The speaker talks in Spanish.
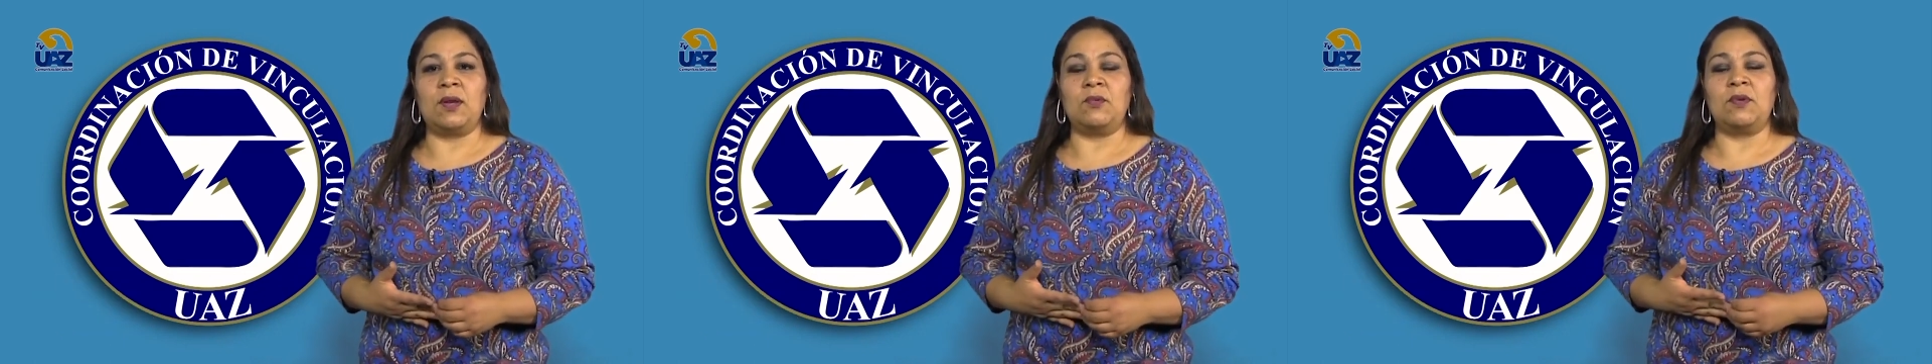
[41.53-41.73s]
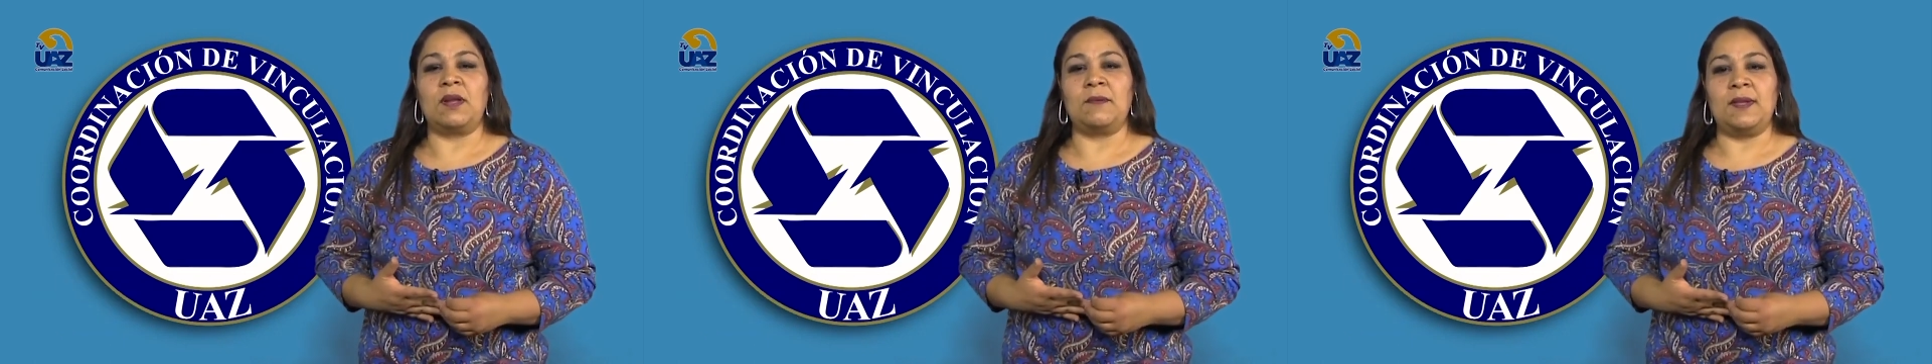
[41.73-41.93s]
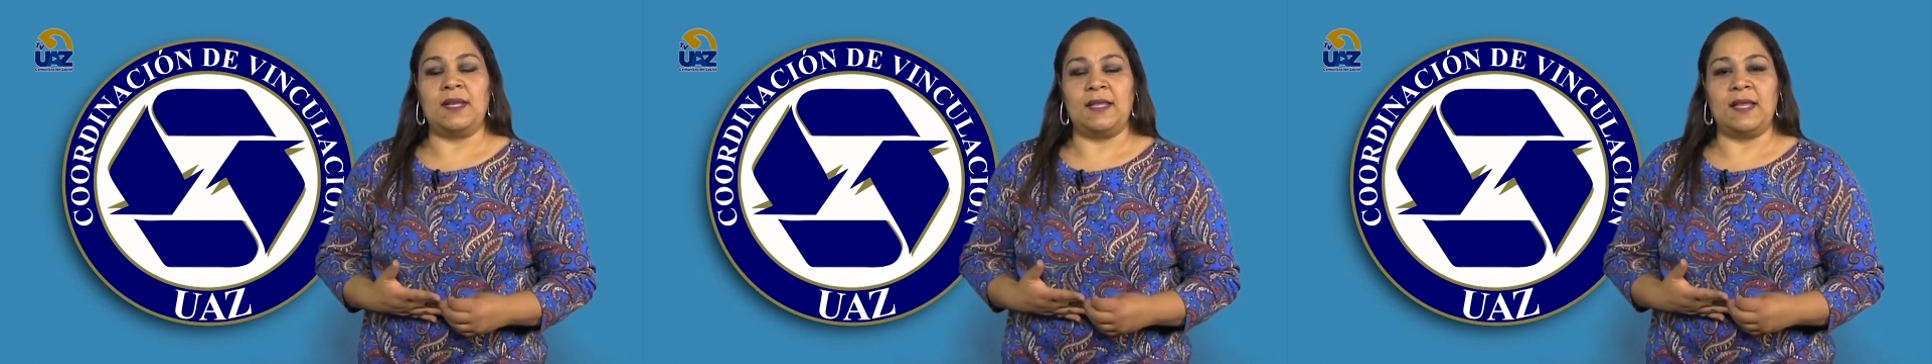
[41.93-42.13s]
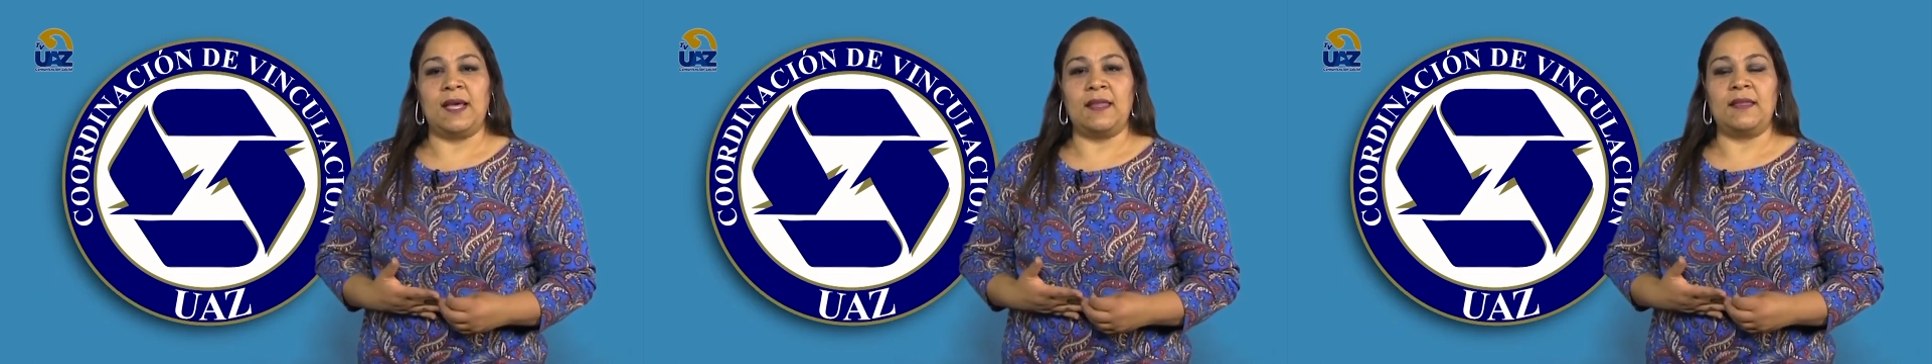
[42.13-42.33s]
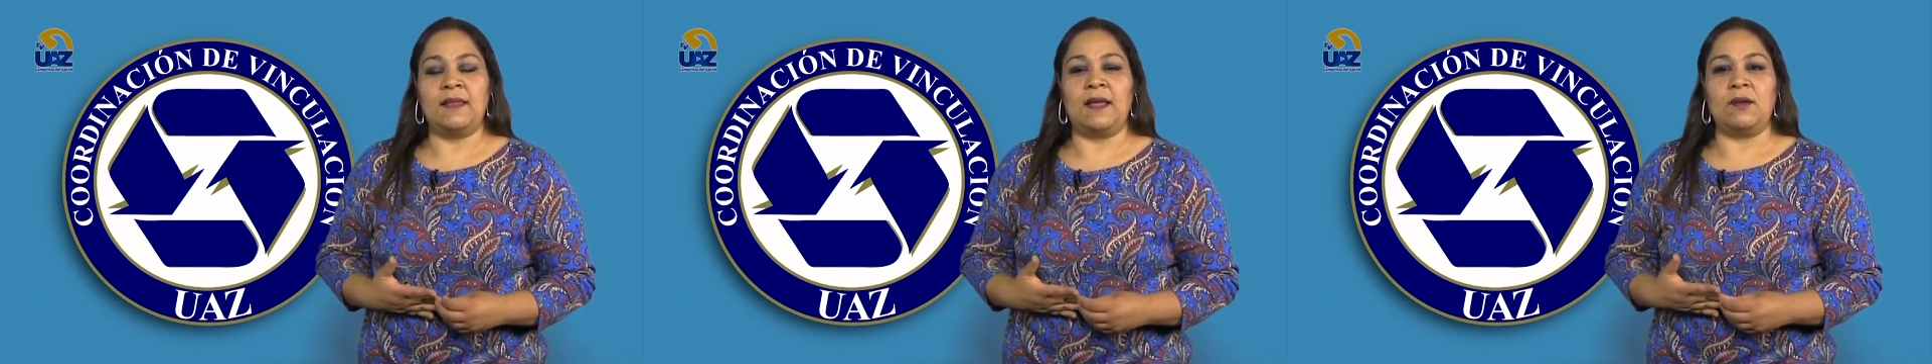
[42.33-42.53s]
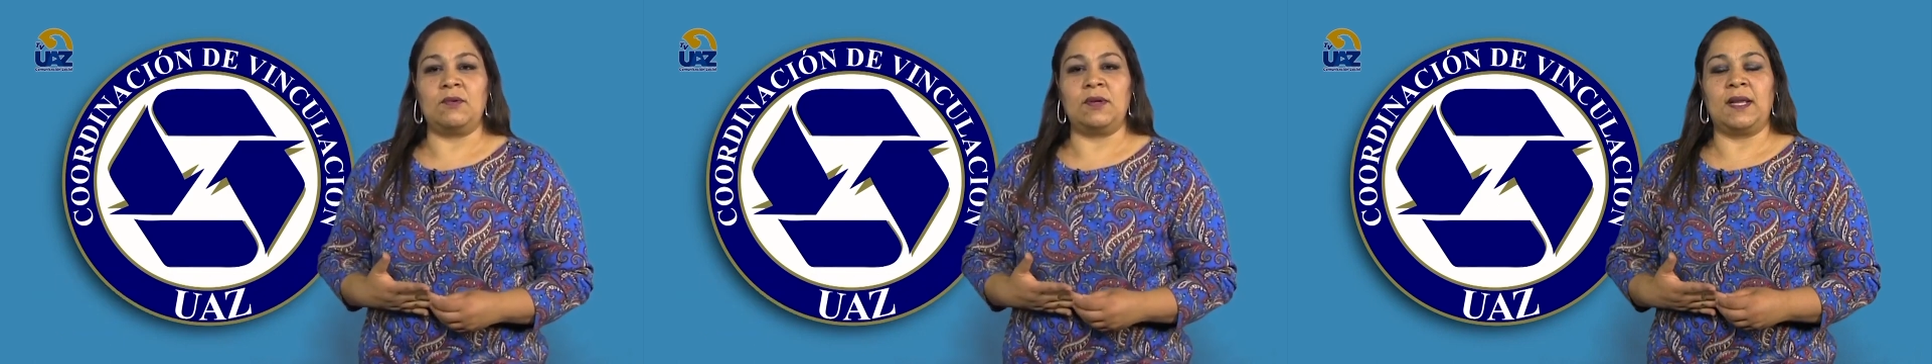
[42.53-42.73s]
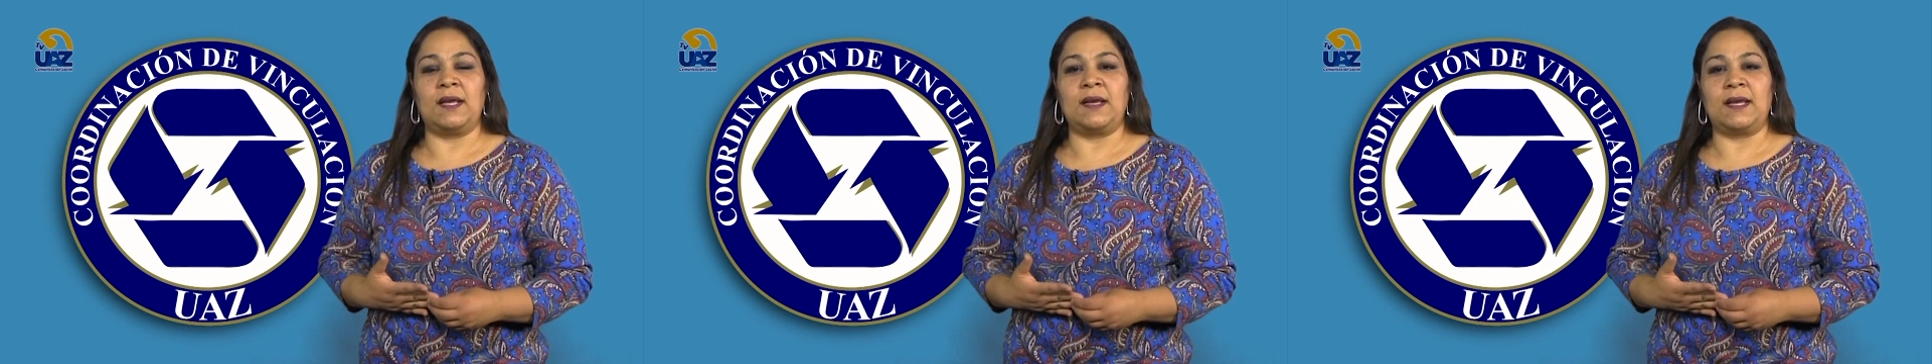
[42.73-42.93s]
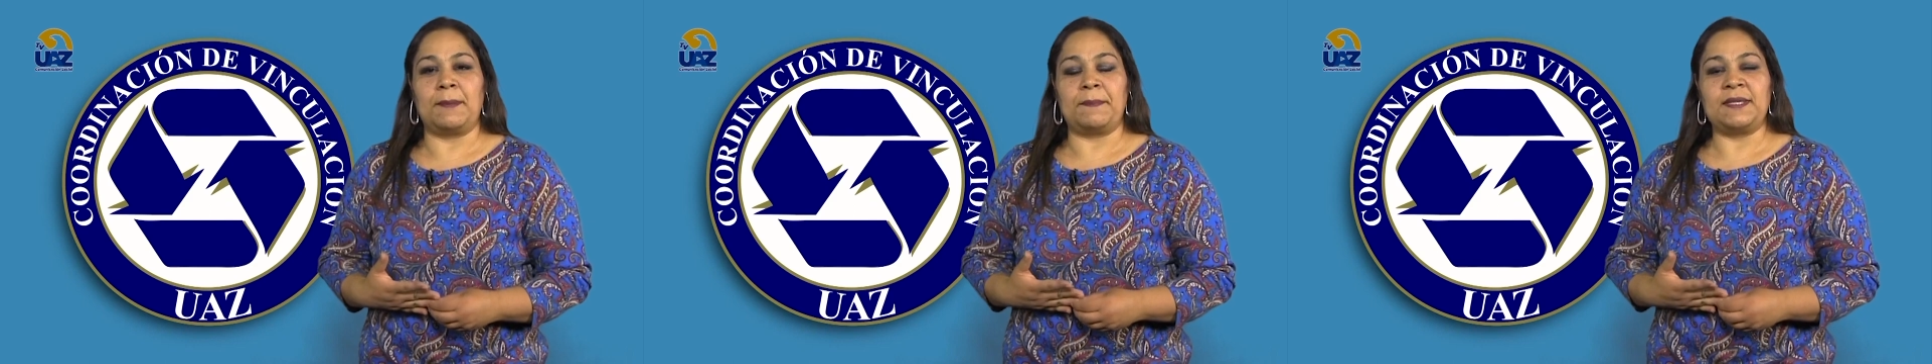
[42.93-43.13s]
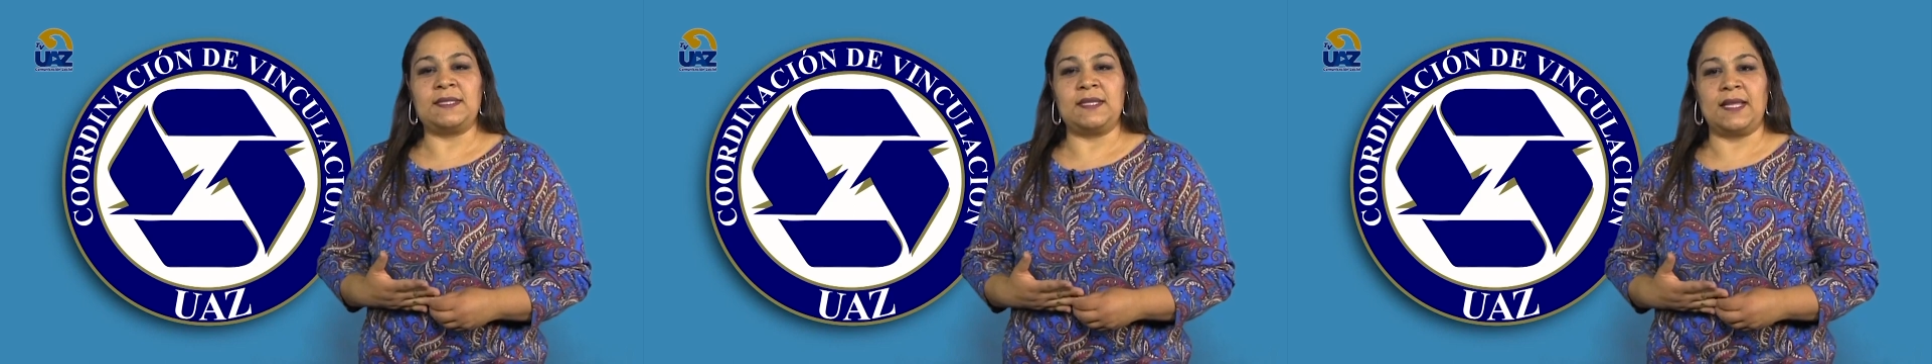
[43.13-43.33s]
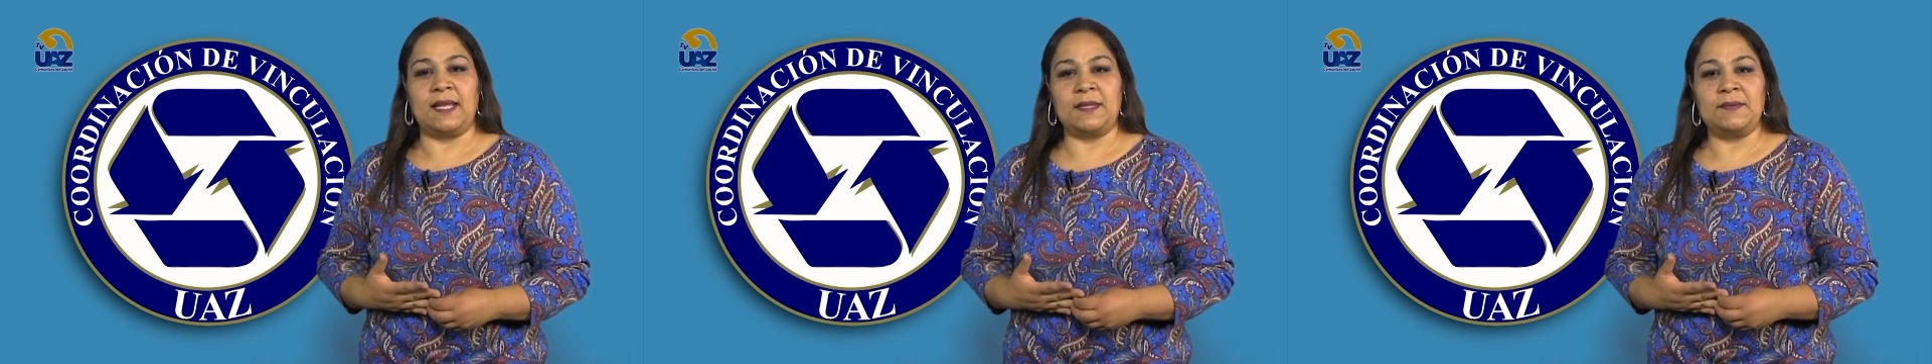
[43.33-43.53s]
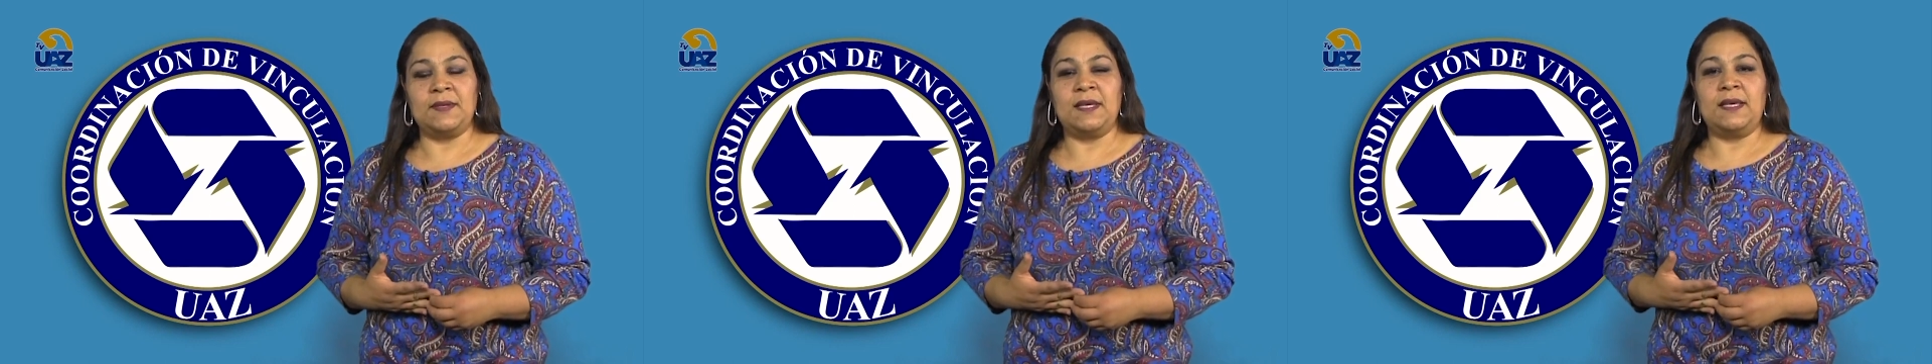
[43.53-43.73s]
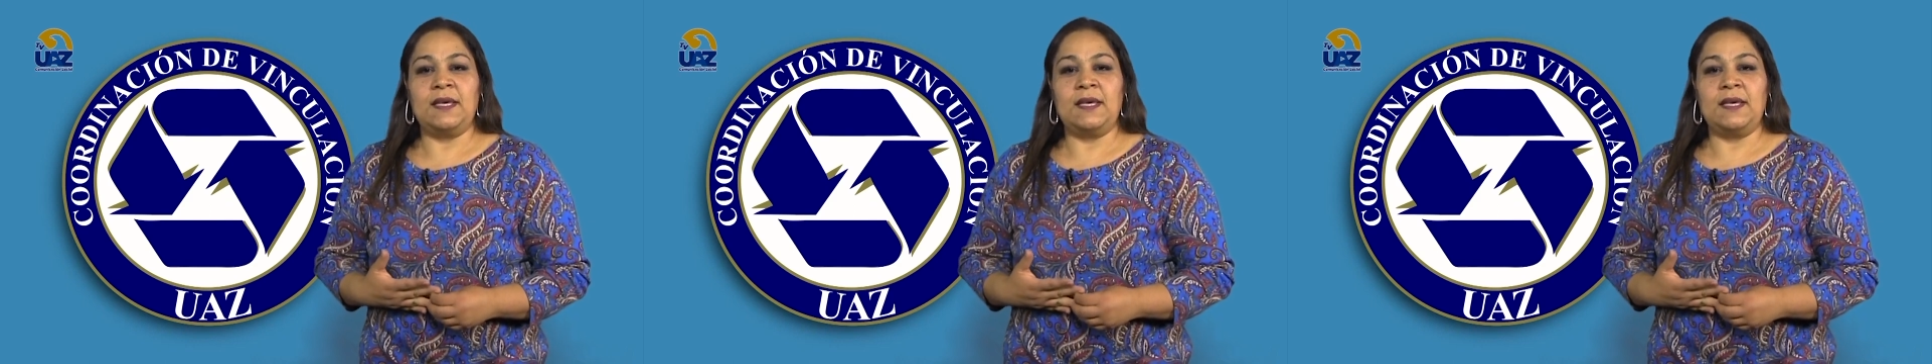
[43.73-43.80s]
alguna habilidad, alguna capacidad.